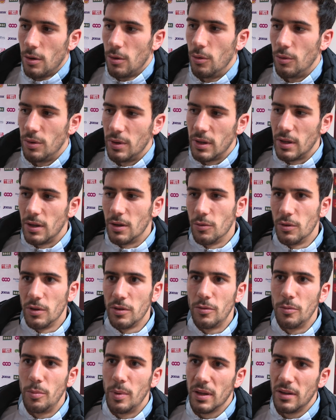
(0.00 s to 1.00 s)
On est, on
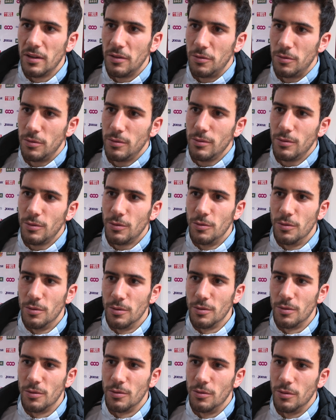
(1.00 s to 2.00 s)
est super déçus
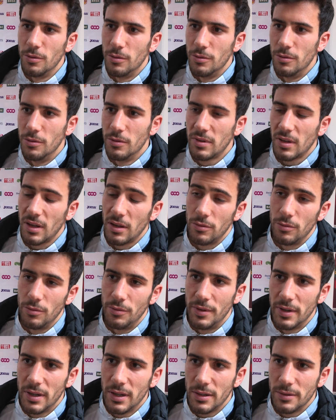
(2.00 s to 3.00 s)
de, ce
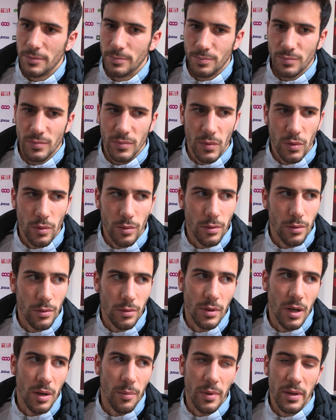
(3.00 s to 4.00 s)
résultat,
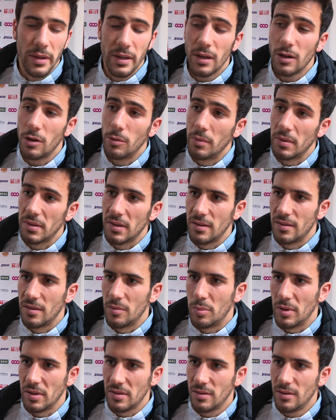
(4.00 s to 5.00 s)
de, la manière comment ça
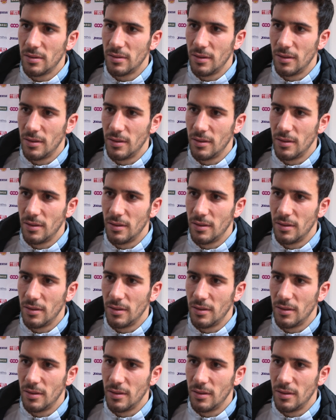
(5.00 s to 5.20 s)
s'est passé.